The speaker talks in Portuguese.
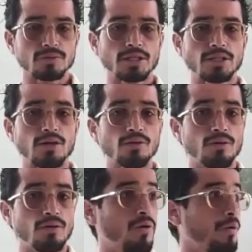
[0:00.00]

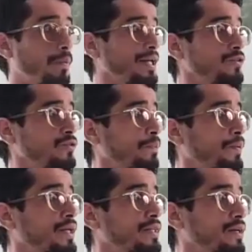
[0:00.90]
Então, o prato do
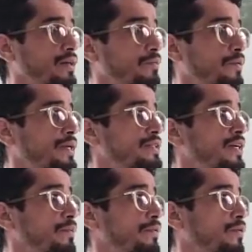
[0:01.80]
pita, por
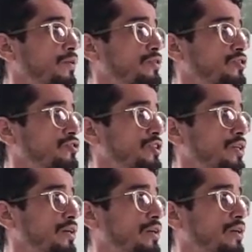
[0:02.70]
exemplo, hoje em
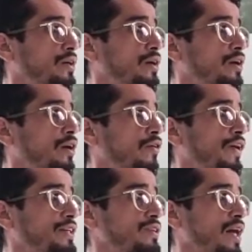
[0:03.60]
dia, eu
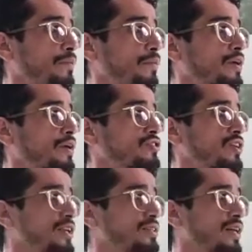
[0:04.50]
faço lá meu
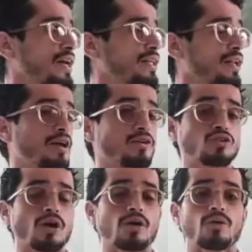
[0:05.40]
kitchen, etc. Eu
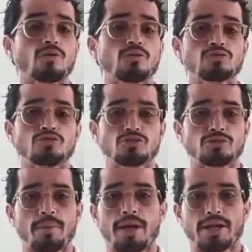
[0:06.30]
jogo alguns
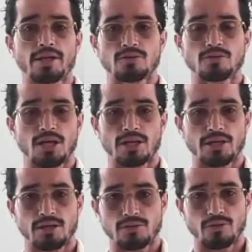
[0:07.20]
tamarindos
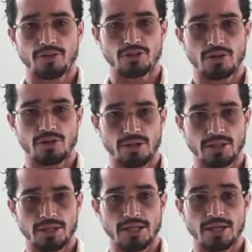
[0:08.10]
ali no feijão e
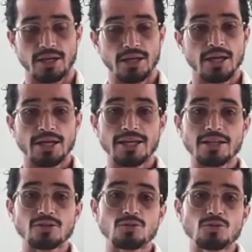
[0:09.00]
etc. E
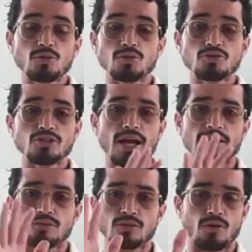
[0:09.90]
é tudo de
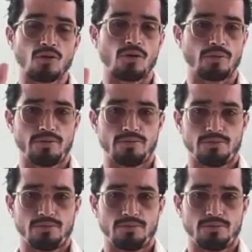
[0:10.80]
ácido que eu como.